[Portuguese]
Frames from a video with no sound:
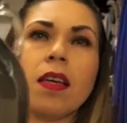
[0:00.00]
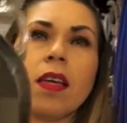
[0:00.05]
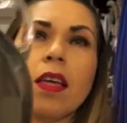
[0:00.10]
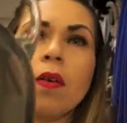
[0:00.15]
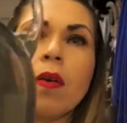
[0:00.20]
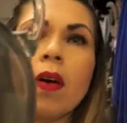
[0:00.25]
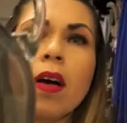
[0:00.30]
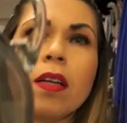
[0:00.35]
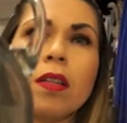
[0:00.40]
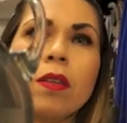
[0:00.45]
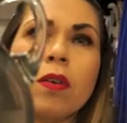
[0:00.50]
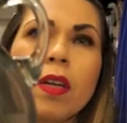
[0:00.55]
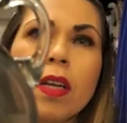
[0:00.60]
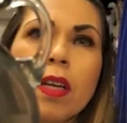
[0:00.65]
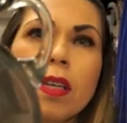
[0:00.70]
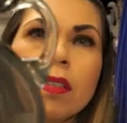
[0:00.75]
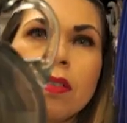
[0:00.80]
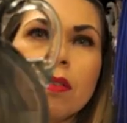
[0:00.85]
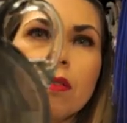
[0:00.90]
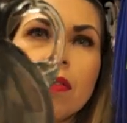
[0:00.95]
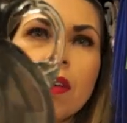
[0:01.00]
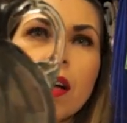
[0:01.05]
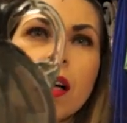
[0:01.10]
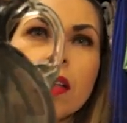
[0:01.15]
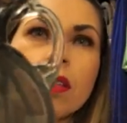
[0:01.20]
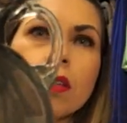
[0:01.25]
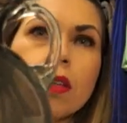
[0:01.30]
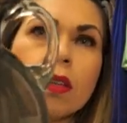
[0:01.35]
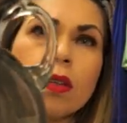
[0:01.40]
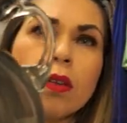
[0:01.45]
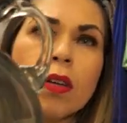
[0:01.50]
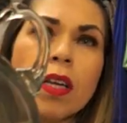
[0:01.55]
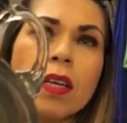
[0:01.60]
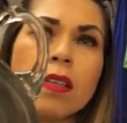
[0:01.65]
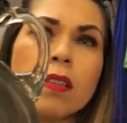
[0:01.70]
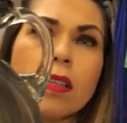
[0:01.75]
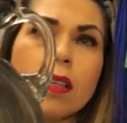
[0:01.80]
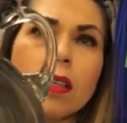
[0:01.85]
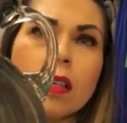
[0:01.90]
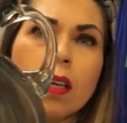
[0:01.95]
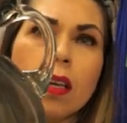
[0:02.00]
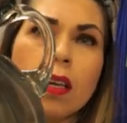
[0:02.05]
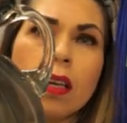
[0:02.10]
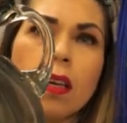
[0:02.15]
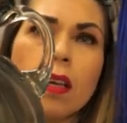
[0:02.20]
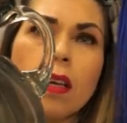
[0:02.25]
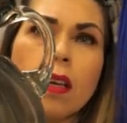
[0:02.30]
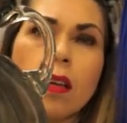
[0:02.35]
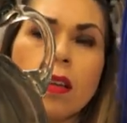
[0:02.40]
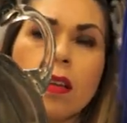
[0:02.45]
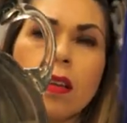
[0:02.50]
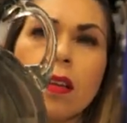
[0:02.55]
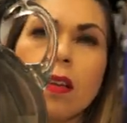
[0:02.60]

Eu adorei esse vaso, adorei esse aqui.